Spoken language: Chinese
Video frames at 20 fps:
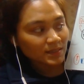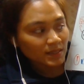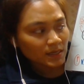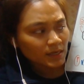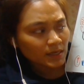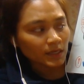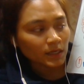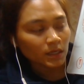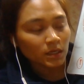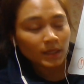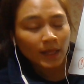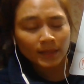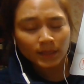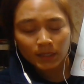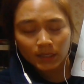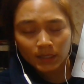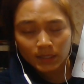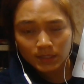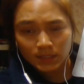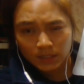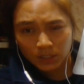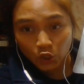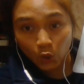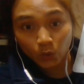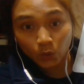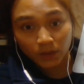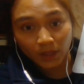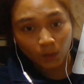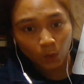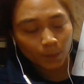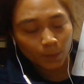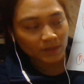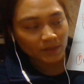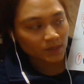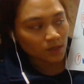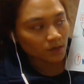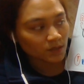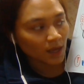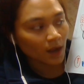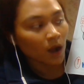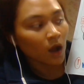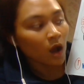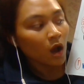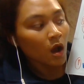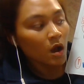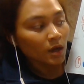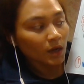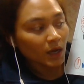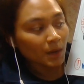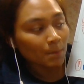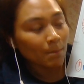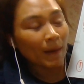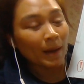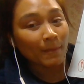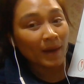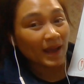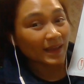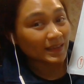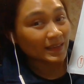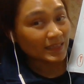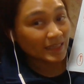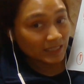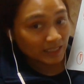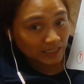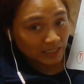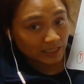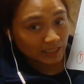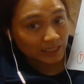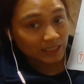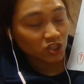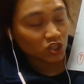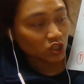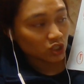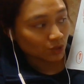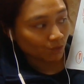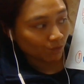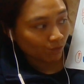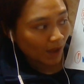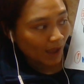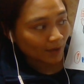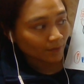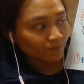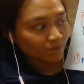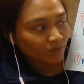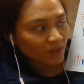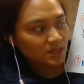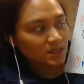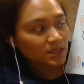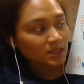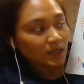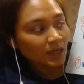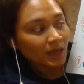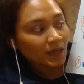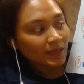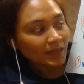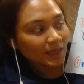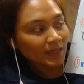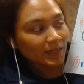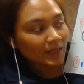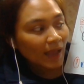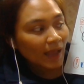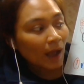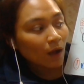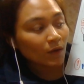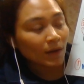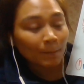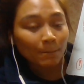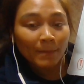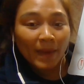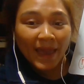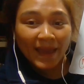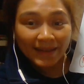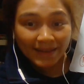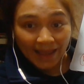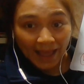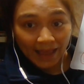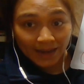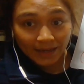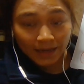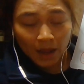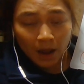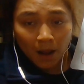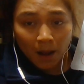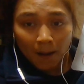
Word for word: 这里呢它的意思重点较像跟妈妈一起吃饭，但是ก涛น咩干？